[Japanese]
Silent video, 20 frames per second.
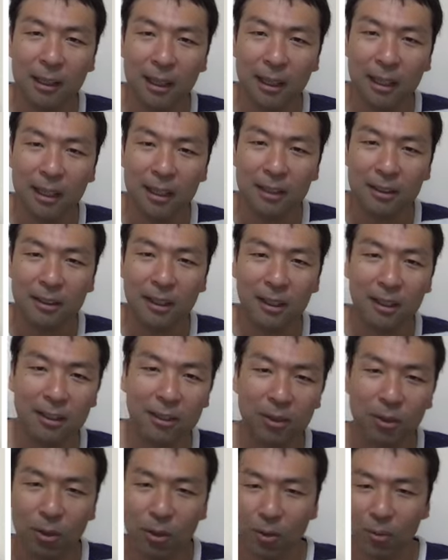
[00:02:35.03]
A
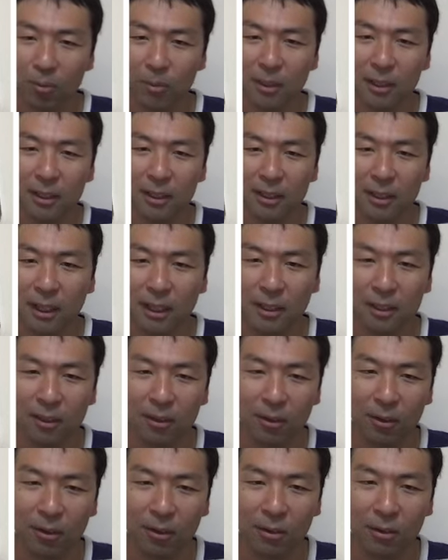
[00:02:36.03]
サイト B
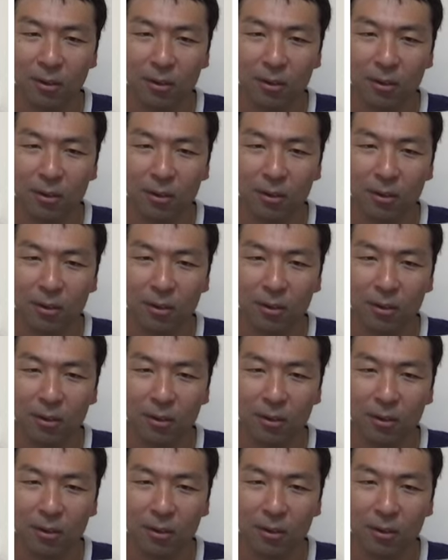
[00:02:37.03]
サイト